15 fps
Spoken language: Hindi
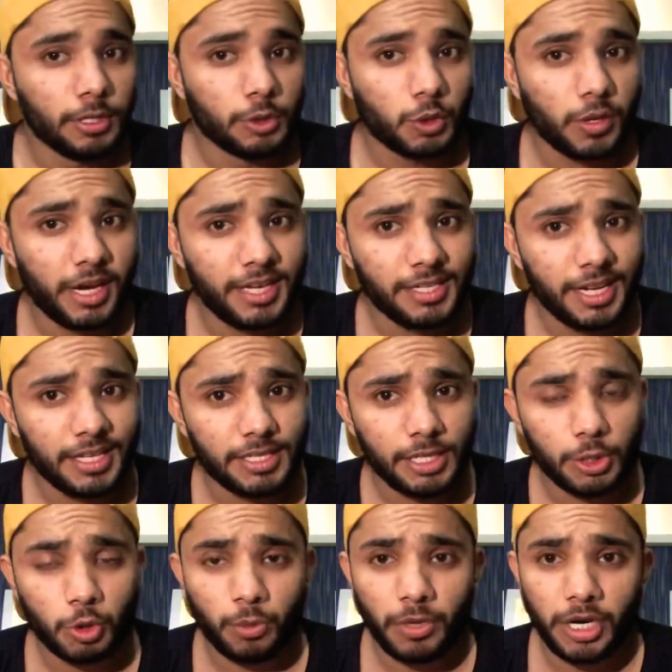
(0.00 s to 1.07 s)
सो गाइज आज का
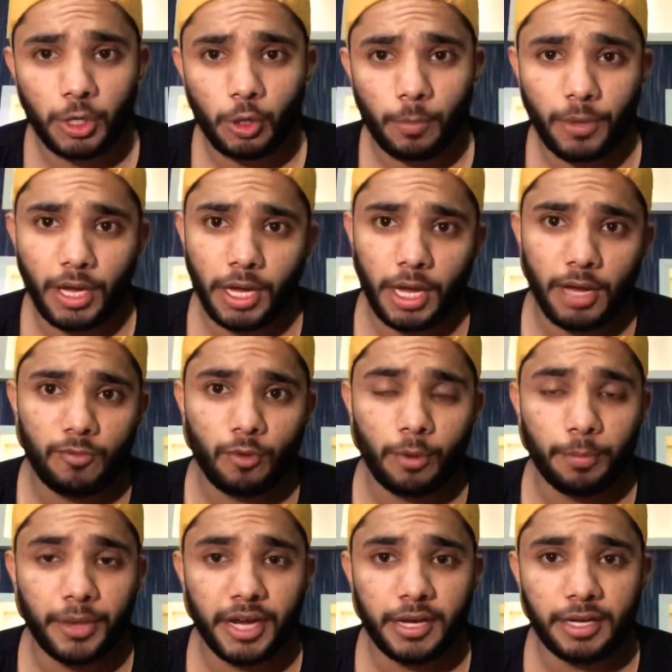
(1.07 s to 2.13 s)
जो मेरा टॉपिक है वो हम
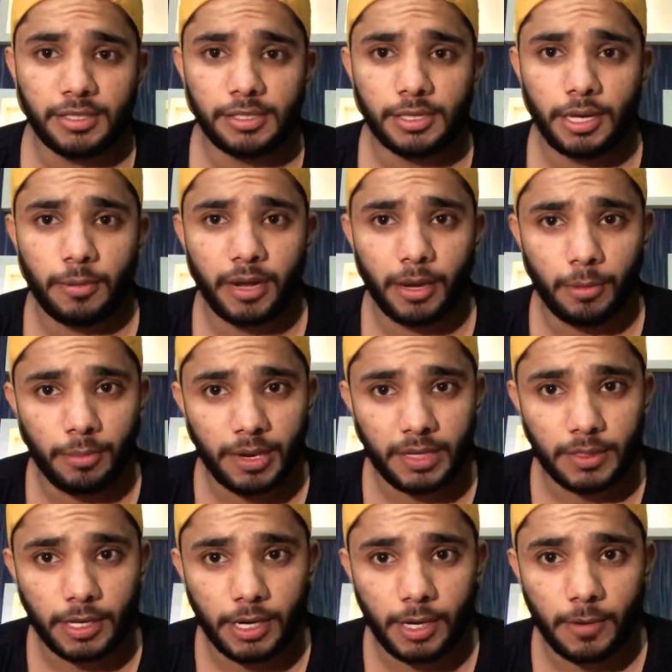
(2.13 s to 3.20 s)
बिगनर्स के बारे में
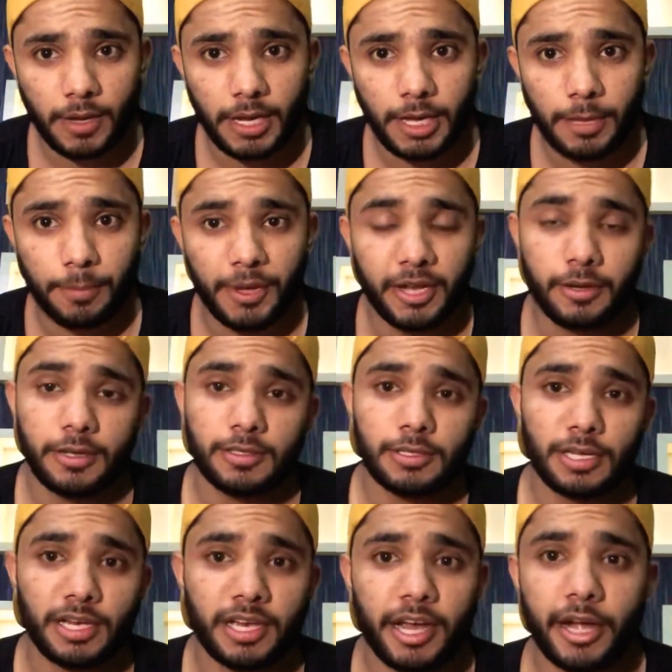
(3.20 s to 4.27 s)
बात करने वाले हैं बिगनर्स
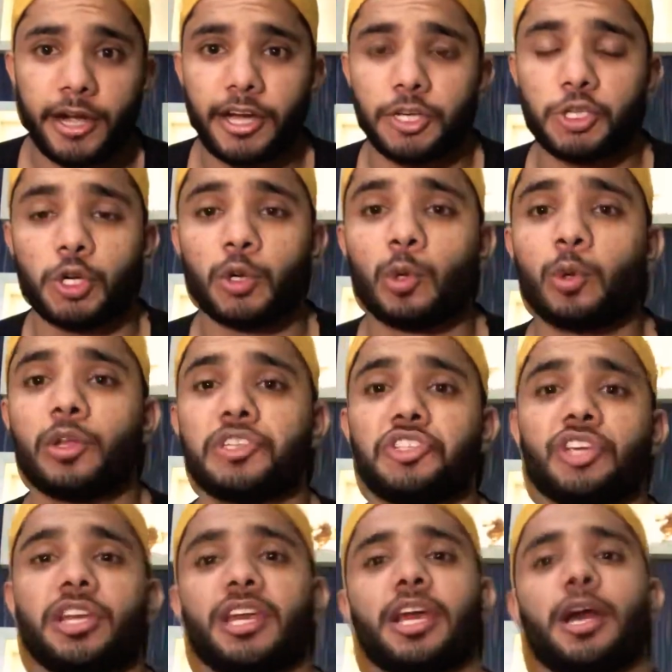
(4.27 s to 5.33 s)
का क्या डाइट शेड्यूल होना
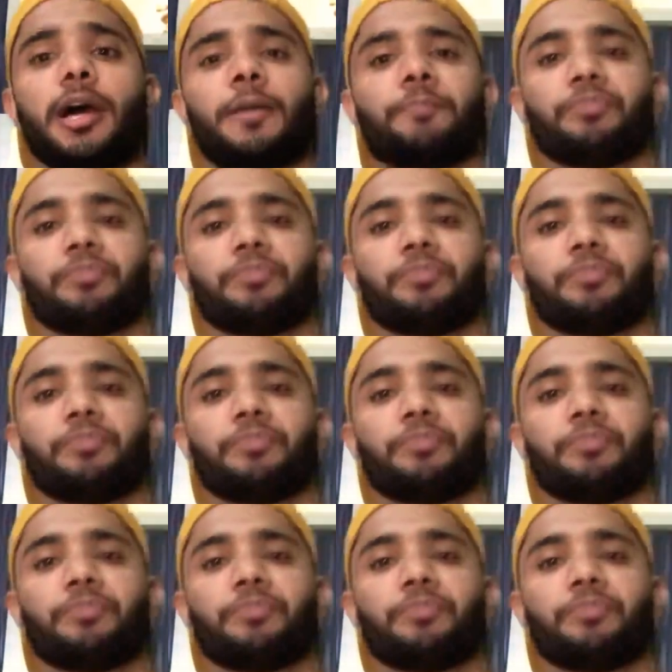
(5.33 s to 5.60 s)
चाहिए क्या